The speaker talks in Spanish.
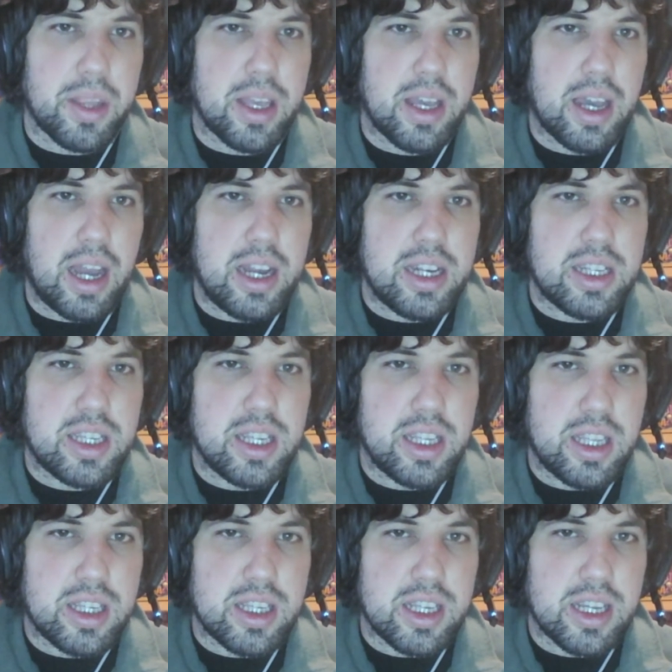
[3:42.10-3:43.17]
Allí se
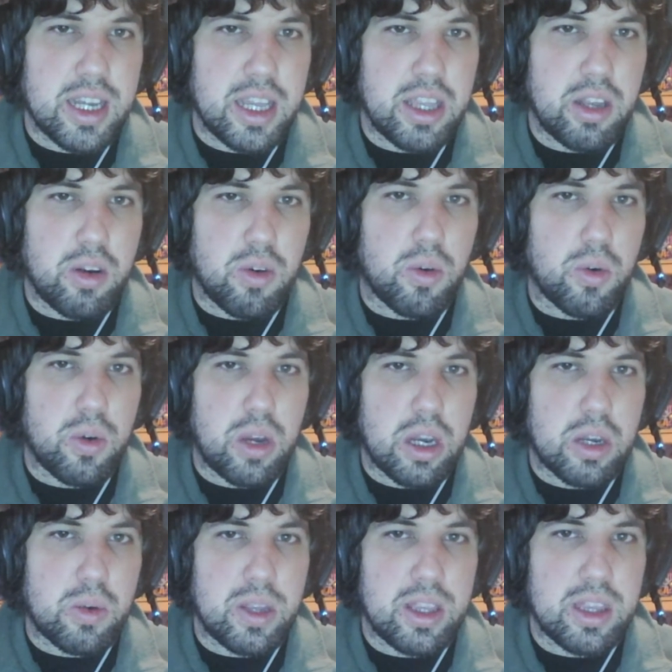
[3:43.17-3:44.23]
desencadenó una
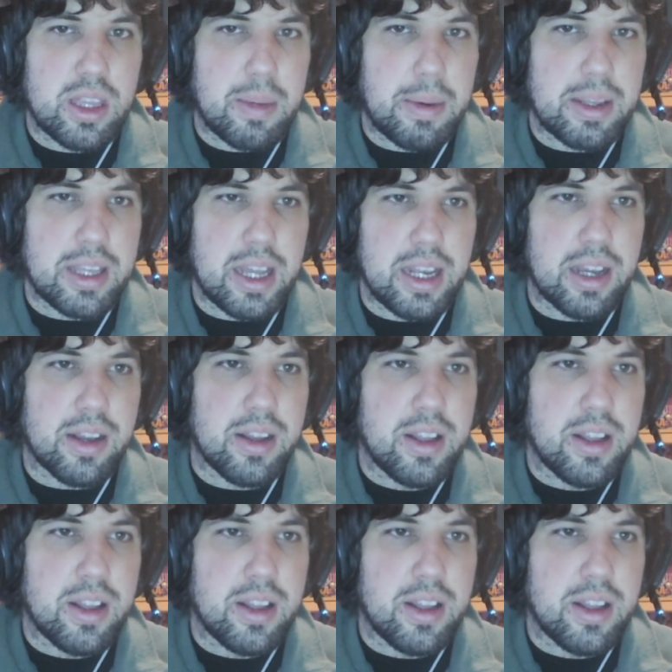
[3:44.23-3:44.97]
cruenta batalla.